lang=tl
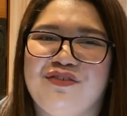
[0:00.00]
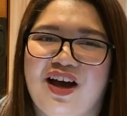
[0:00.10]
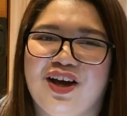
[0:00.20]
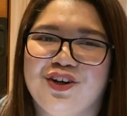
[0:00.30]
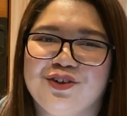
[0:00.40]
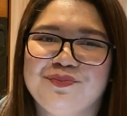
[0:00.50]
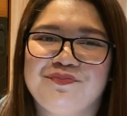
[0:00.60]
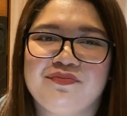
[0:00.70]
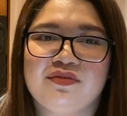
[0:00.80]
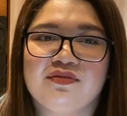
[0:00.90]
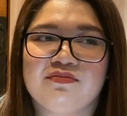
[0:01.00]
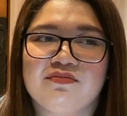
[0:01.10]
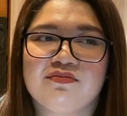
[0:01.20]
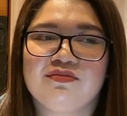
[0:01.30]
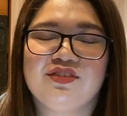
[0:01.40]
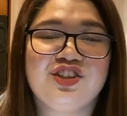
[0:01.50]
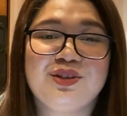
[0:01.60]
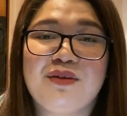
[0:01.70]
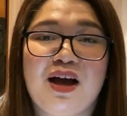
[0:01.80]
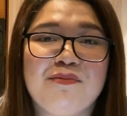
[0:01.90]
Bar. Hindi siya
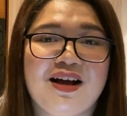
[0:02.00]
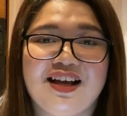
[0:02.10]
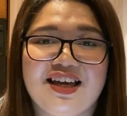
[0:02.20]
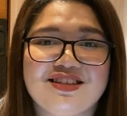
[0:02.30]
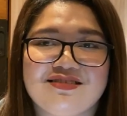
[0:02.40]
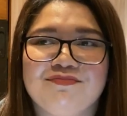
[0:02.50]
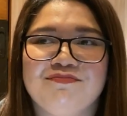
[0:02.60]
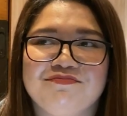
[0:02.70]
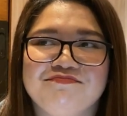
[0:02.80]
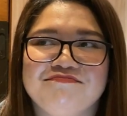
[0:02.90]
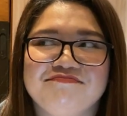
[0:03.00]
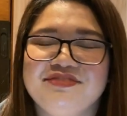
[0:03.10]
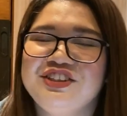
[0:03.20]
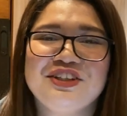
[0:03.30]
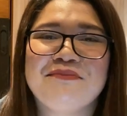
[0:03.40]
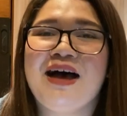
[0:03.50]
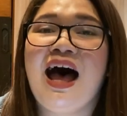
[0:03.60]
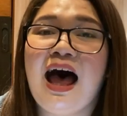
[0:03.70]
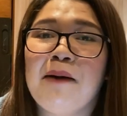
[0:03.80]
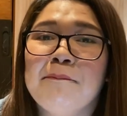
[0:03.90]
mahaba, guys. Hindi siya
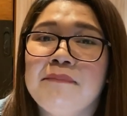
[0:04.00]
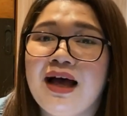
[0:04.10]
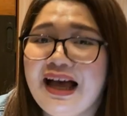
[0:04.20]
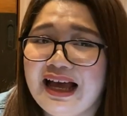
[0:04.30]
mahaba.